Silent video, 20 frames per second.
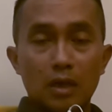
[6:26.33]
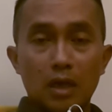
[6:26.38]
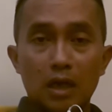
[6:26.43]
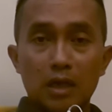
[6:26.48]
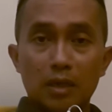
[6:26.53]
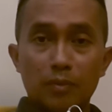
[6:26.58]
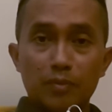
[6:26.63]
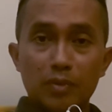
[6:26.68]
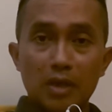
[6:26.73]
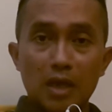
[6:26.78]

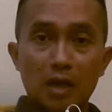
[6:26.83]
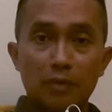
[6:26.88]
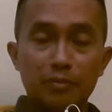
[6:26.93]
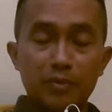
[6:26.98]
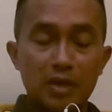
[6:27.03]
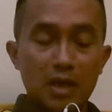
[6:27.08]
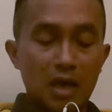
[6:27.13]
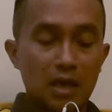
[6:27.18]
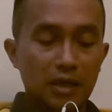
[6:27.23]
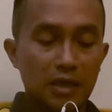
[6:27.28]
ada
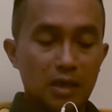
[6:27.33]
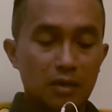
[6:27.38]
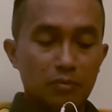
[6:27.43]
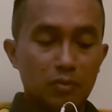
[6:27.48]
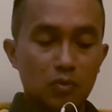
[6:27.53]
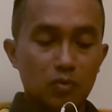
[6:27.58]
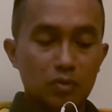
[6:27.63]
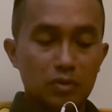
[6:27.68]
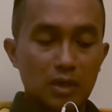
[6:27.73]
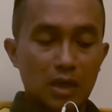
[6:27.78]
pihak-pihak yang
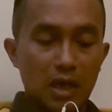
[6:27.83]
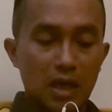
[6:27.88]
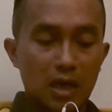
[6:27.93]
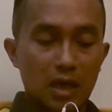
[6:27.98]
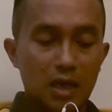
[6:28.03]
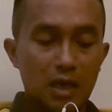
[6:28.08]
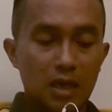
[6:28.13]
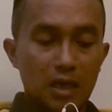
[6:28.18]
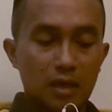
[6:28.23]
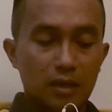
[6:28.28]

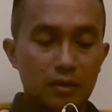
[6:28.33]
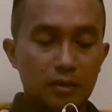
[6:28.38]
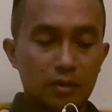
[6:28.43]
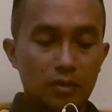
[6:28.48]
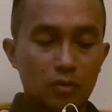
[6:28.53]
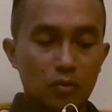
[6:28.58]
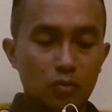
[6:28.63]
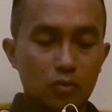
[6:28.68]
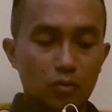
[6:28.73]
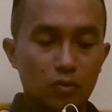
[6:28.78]
berusaha
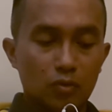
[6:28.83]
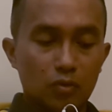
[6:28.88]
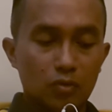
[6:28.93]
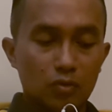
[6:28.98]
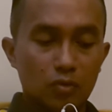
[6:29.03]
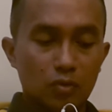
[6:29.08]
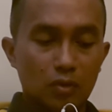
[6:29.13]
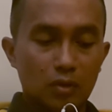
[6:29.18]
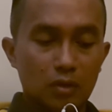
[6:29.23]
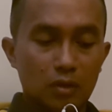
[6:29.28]

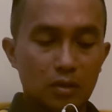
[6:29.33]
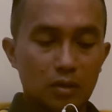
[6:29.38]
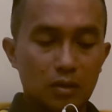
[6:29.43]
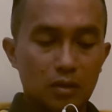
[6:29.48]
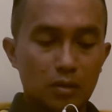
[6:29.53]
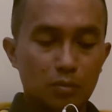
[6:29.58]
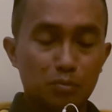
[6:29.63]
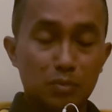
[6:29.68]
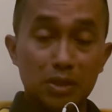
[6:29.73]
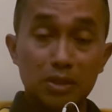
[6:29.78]
untuk
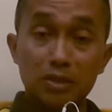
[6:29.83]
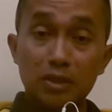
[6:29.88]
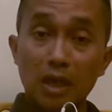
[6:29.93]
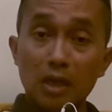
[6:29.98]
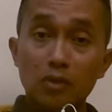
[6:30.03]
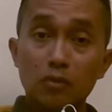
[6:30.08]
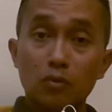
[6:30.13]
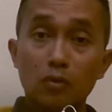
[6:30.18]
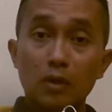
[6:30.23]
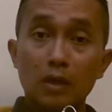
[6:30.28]

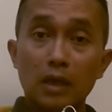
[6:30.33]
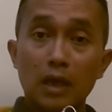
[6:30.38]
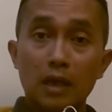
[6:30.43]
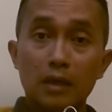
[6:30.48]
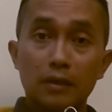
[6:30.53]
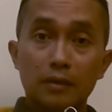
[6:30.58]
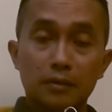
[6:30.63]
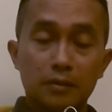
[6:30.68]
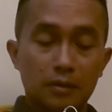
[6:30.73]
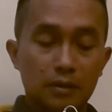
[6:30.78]

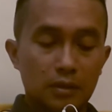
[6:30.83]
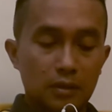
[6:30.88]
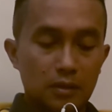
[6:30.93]
menjatuhkan